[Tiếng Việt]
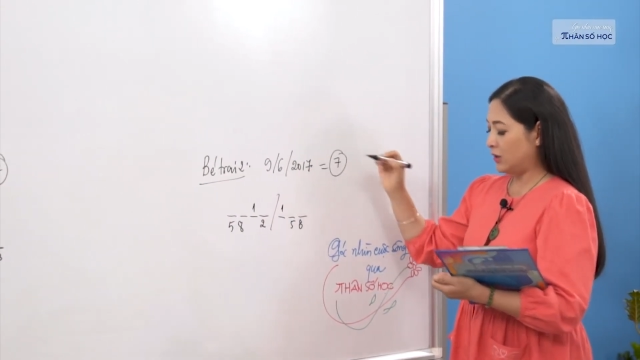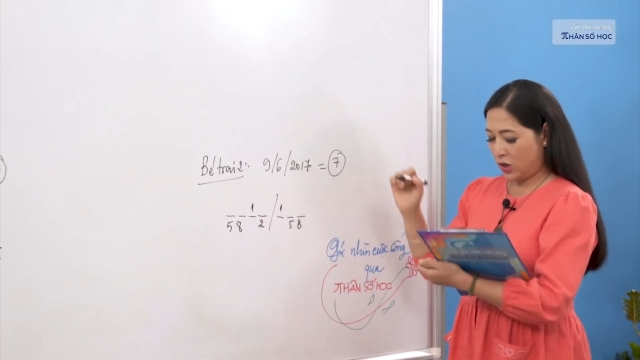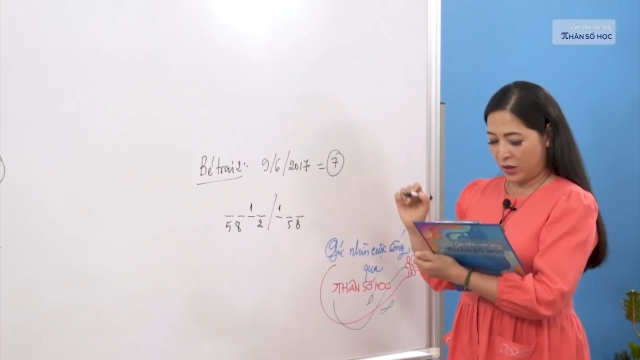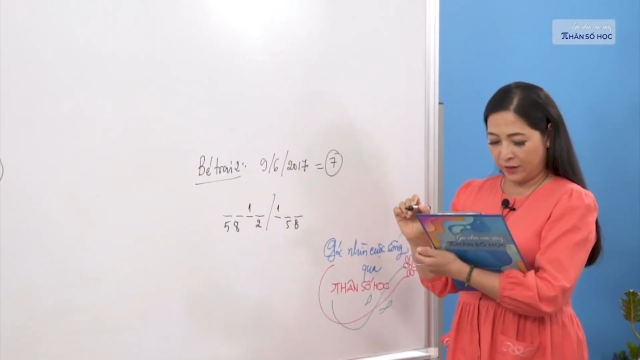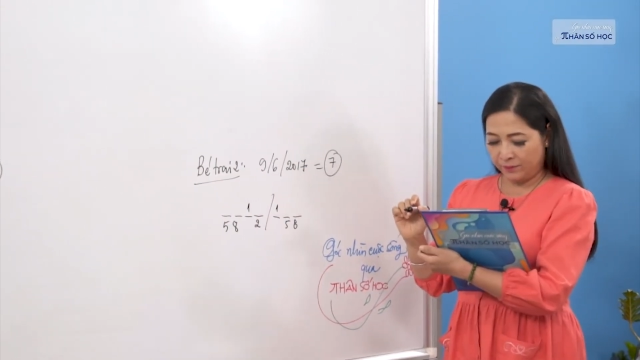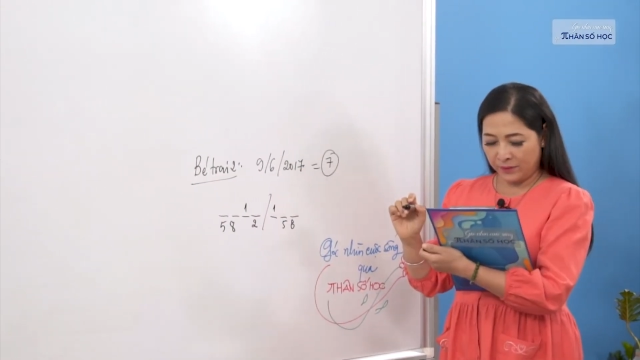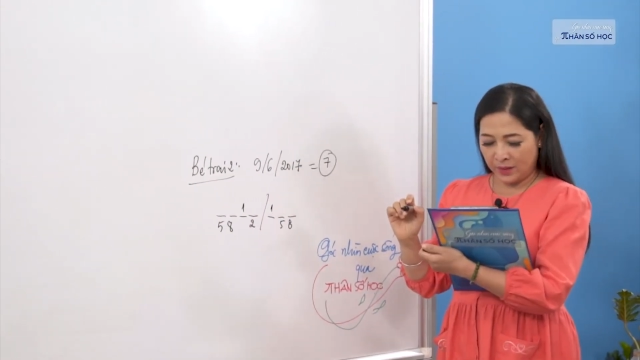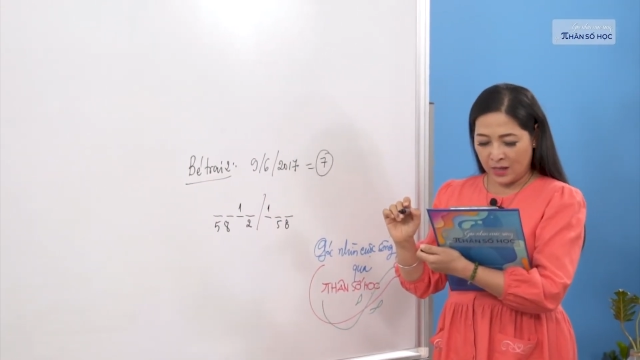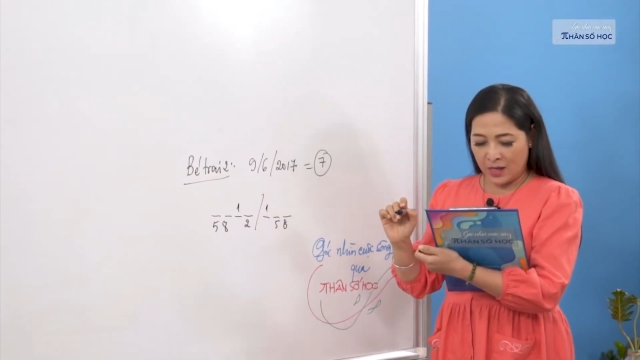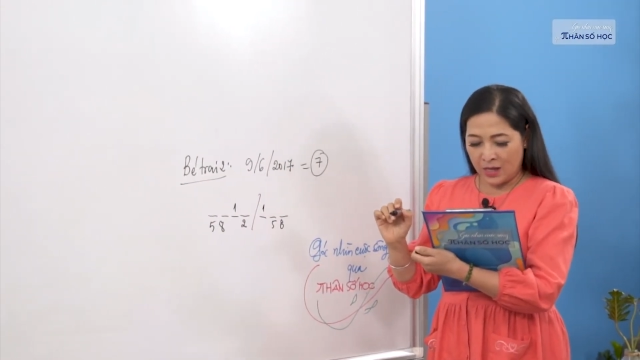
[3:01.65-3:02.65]
Rồi,
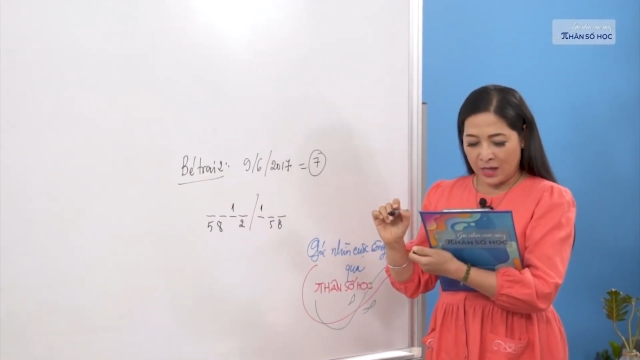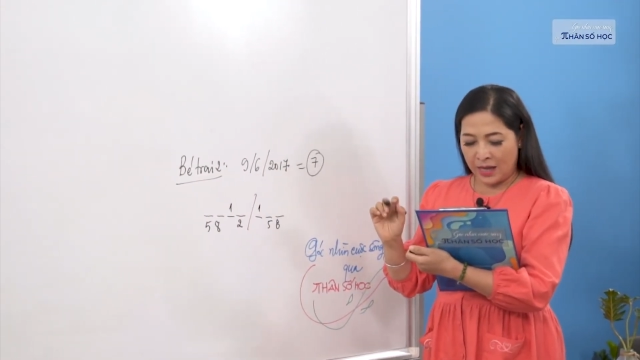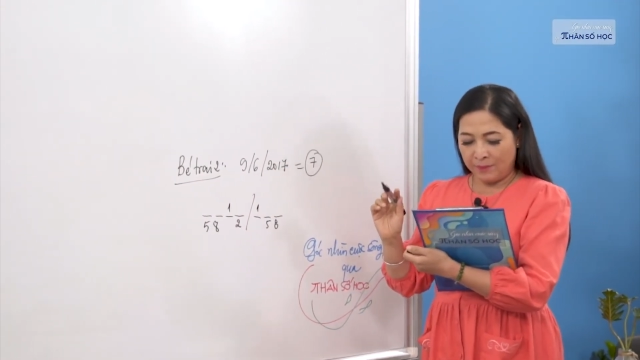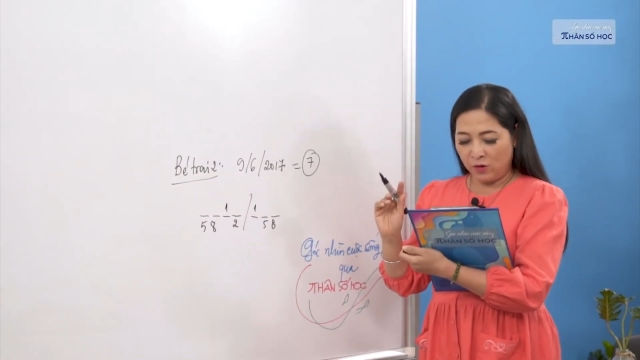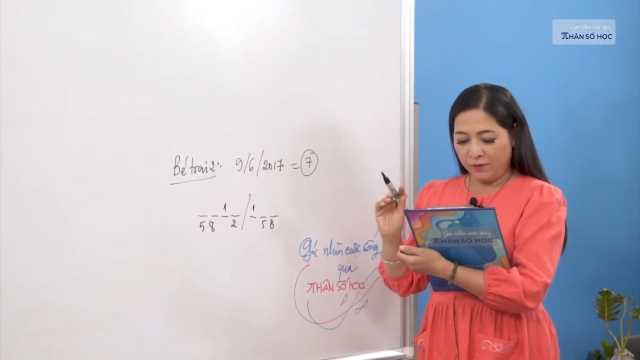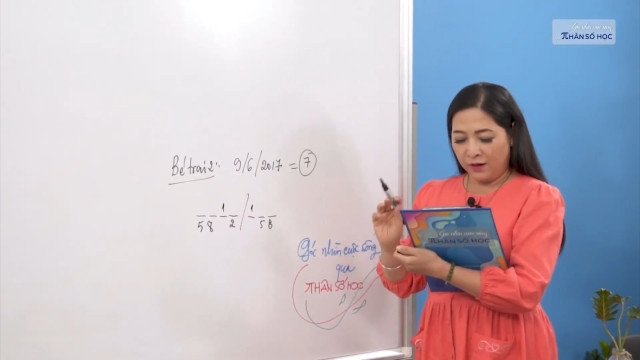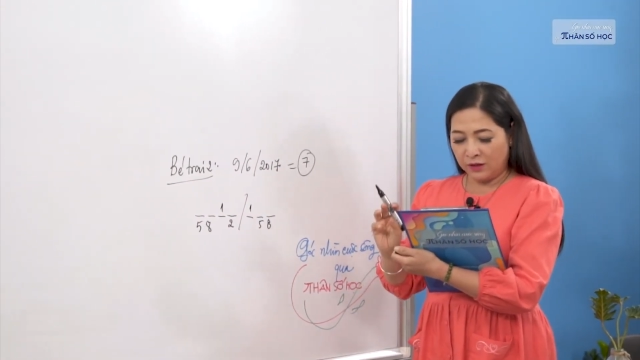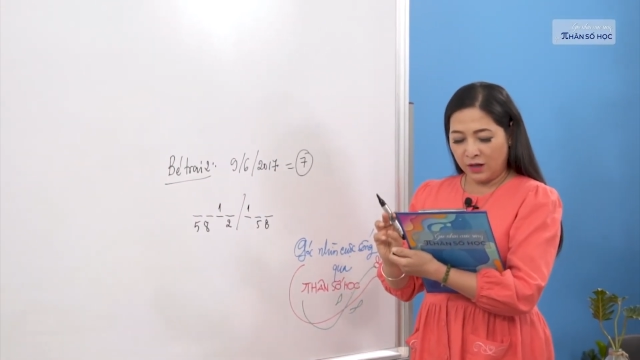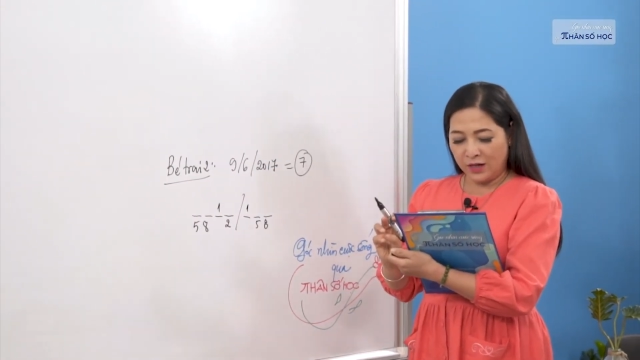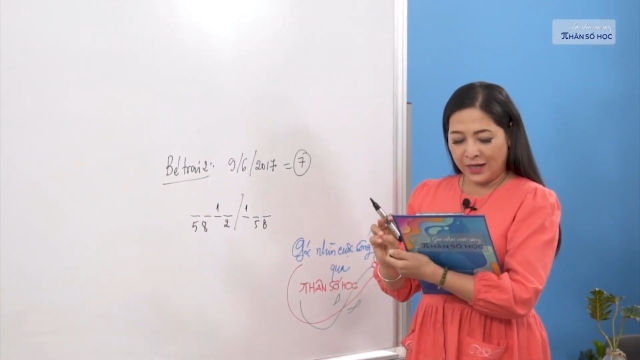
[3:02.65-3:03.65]
em có
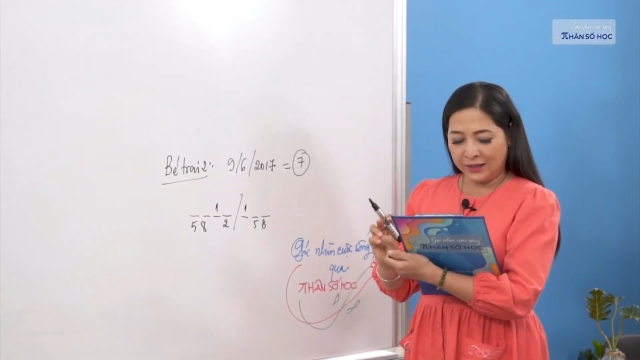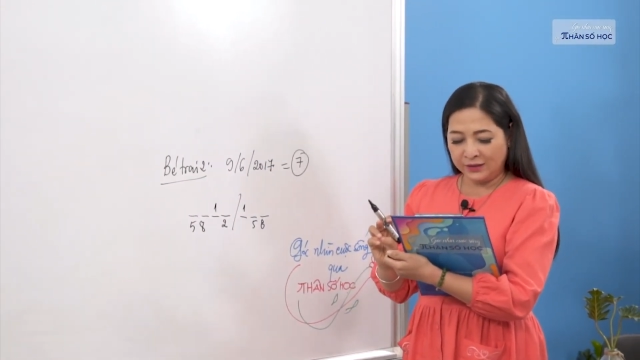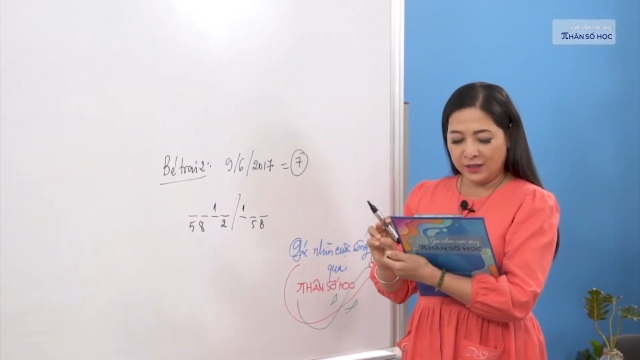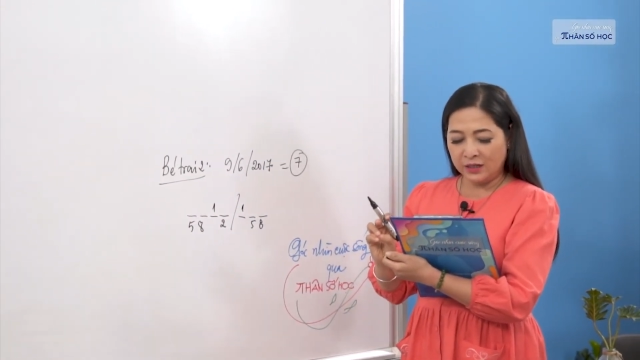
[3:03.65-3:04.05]
phần lo lắng